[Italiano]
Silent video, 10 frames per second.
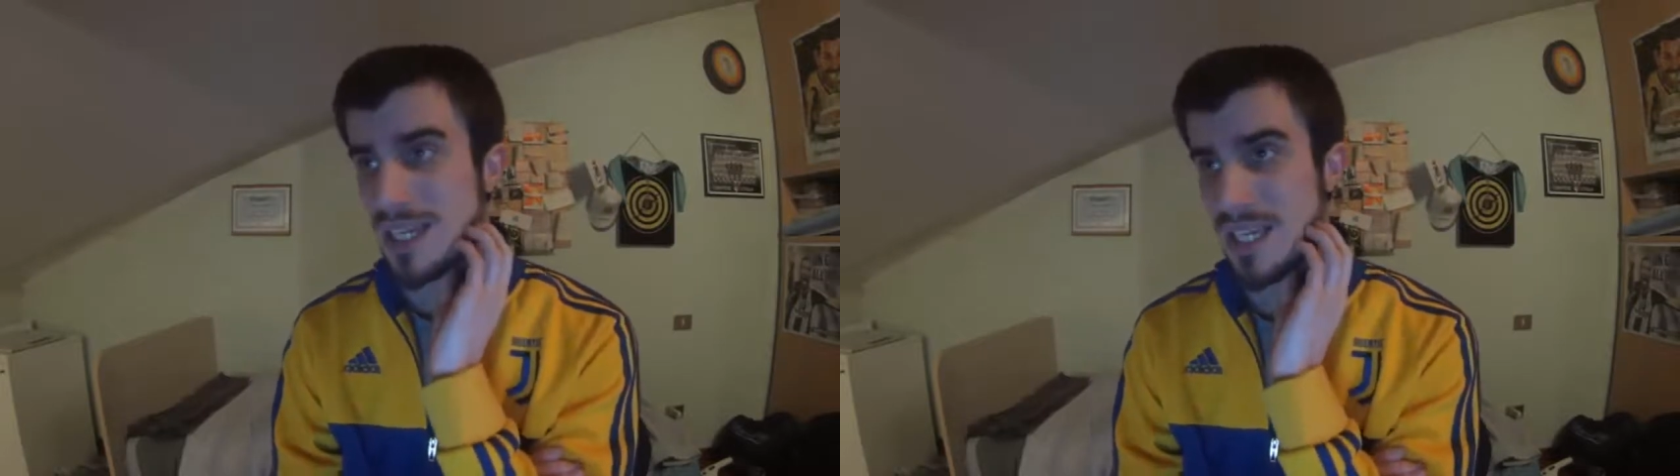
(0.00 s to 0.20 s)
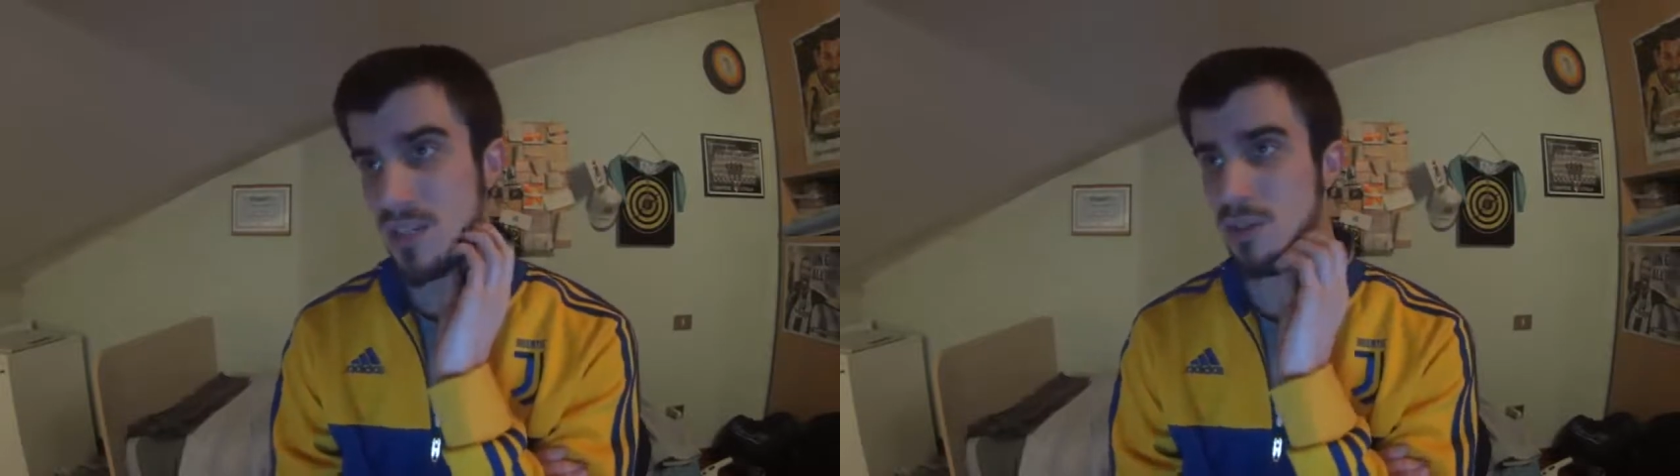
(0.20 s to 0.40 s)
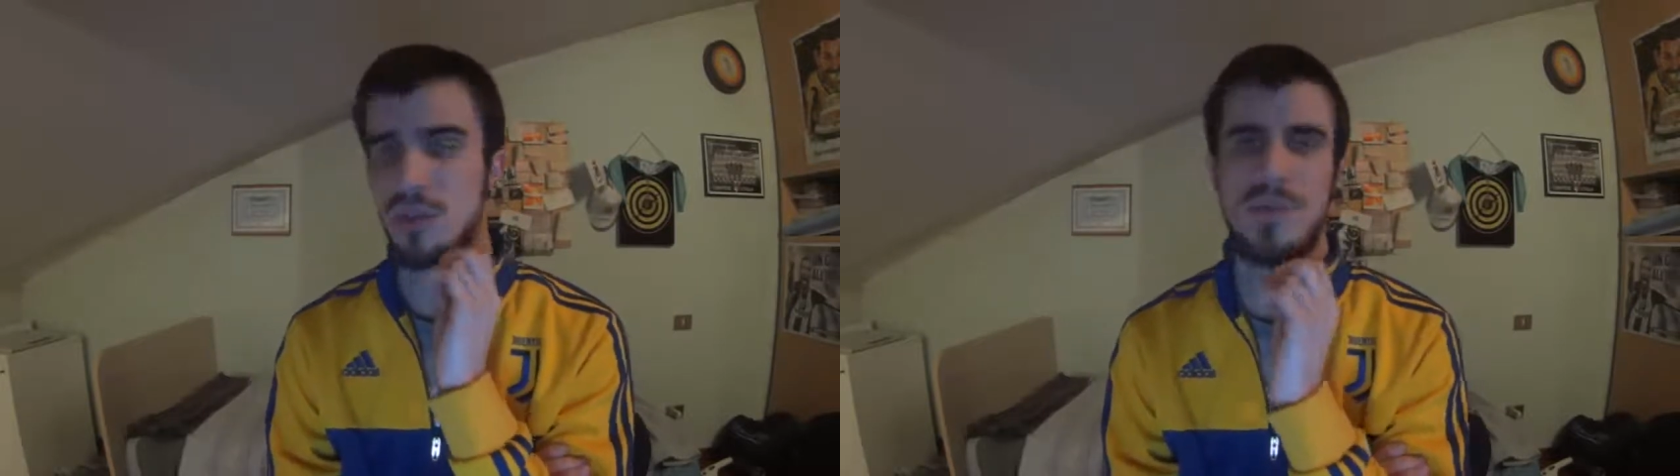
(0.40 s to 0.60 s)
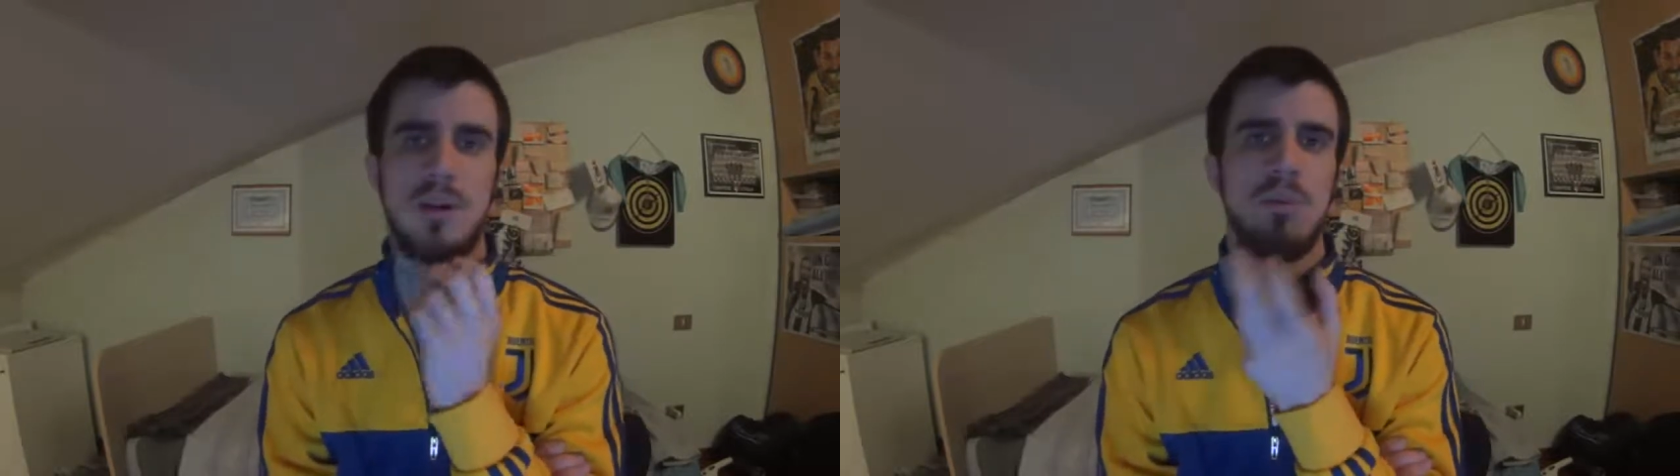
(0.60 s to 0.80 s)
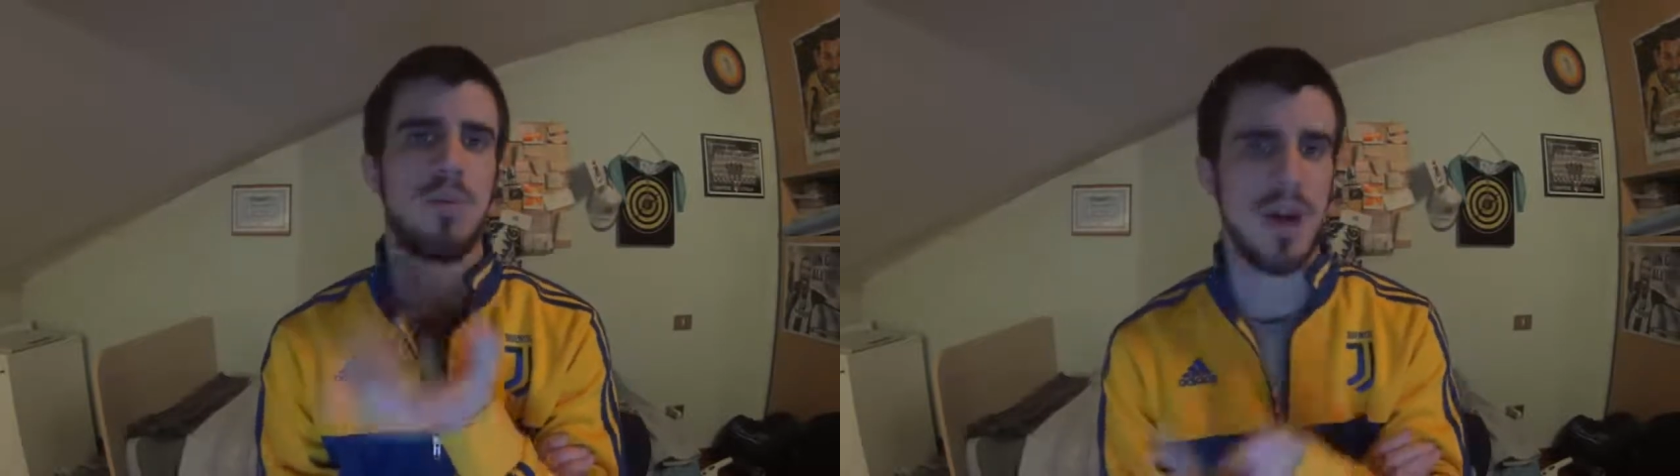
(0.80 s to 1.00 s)
che secondo me
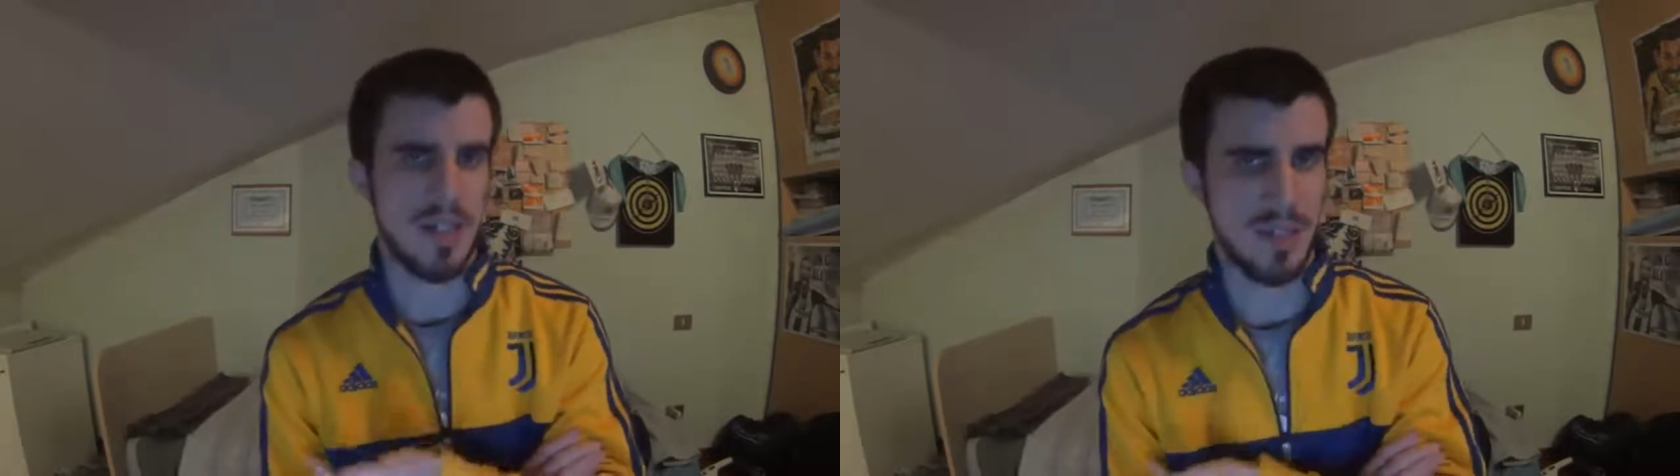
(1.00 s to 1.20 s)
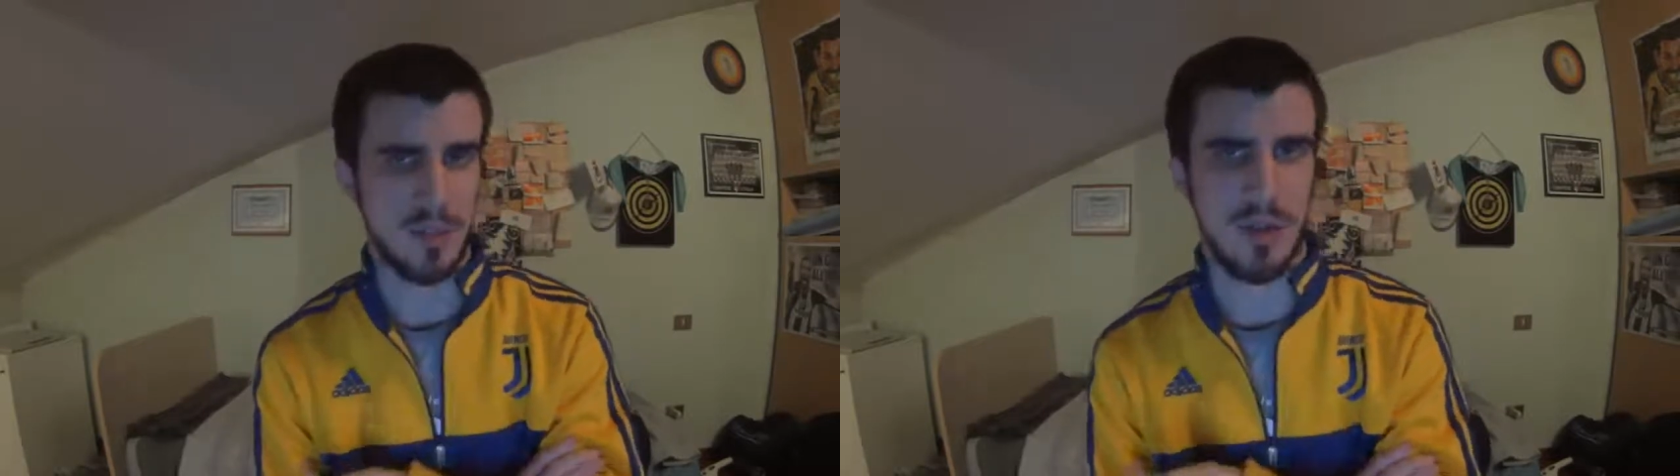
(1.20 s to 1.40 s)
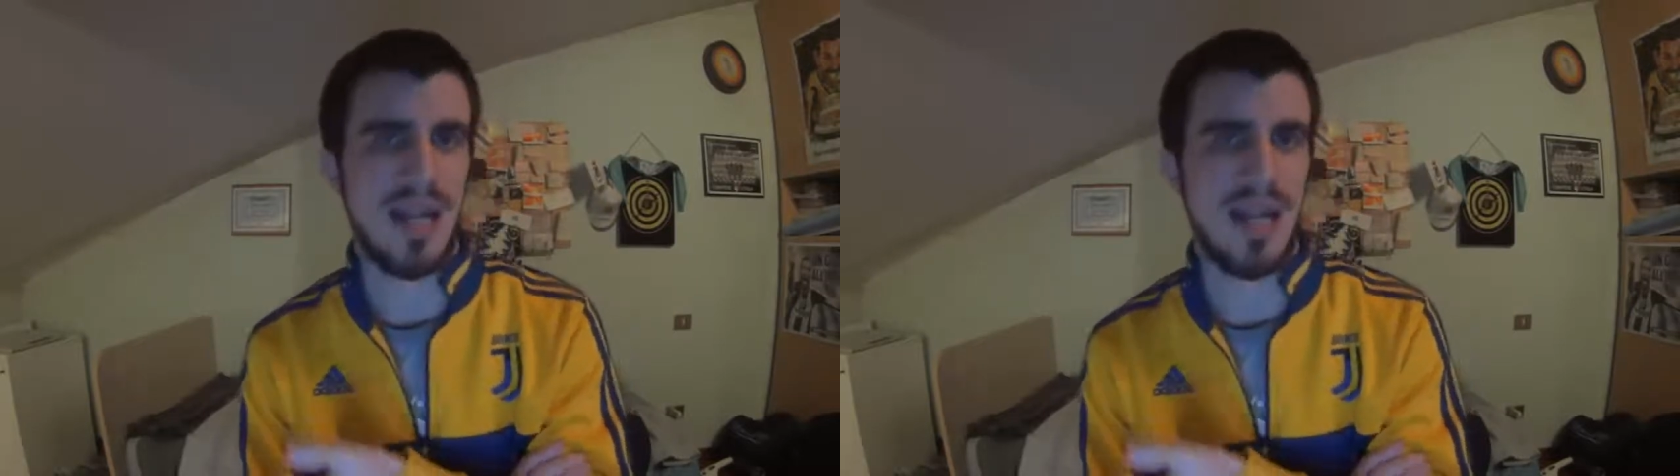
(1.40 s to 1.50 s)
non può essere